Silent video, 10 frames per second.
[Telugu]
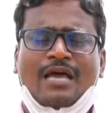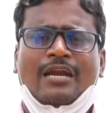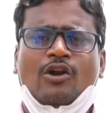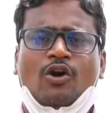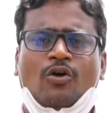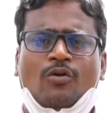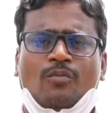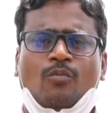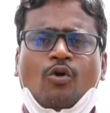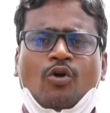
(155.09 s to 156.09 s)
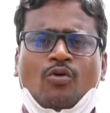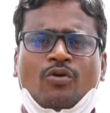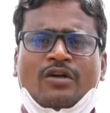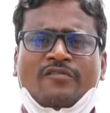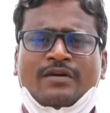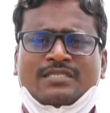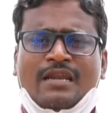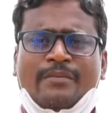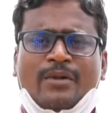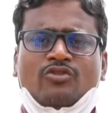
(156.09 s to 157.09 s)
దానిలో మోనోక్రోటాఫాస్
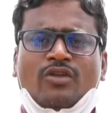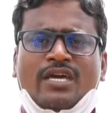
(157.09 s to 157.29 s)
అనే మందుని